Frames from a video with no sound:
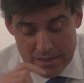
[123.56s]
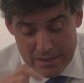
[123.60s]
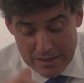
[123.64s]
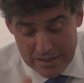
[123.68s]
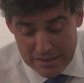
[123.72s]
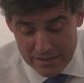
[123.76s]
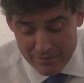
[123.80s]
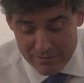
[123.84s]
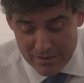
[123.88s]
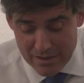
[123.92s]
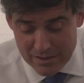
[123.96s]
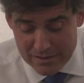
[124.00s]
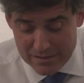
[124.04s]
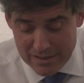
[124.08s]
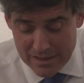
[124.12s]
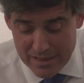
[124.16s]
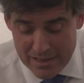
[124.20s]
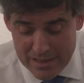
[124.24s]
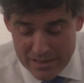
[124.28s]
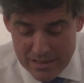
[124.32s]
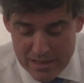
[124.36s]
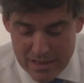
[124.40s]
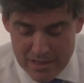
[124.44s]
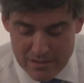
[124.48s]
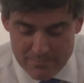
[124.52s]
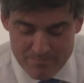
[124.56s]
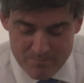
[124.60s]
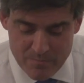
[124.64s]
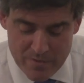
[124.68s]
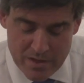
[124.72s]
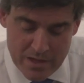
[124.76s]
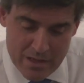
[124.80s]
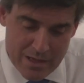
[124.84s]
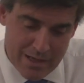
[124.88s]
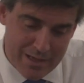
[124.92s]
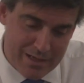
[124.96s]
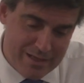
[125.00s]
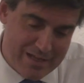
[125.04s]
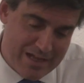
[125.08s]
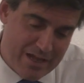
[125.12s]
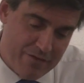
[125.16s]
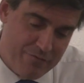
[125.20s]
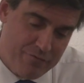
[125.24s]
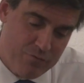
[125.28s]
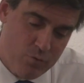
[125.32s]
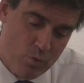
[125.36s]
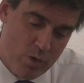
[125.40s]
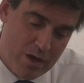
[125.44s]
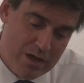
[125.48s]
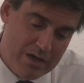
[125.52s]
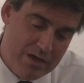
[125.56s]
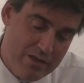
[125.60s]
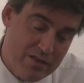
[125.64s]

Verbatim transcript: gibraltareña, que fue